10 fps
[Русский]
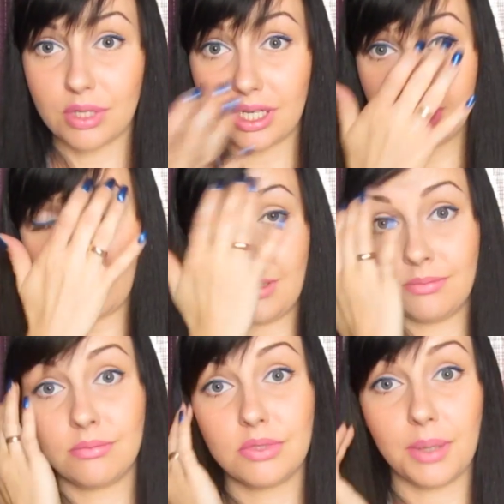когда
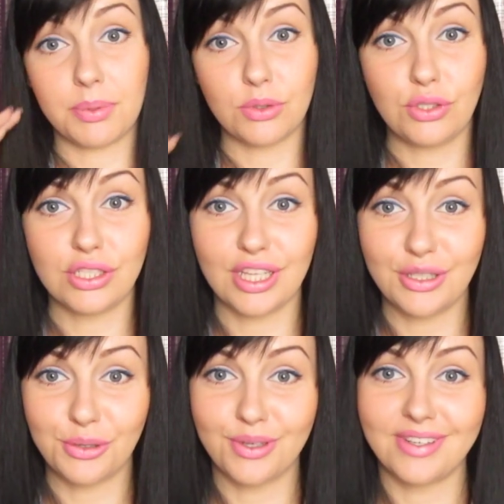я получила
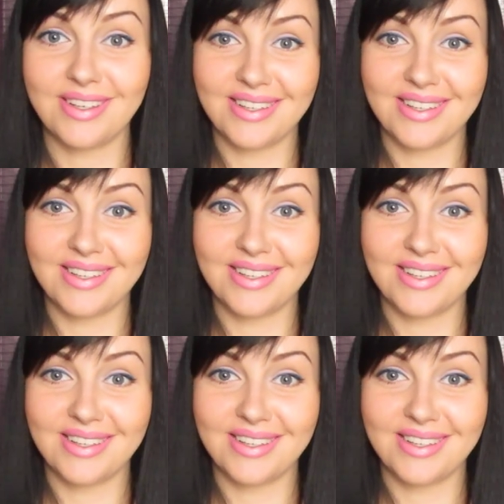ее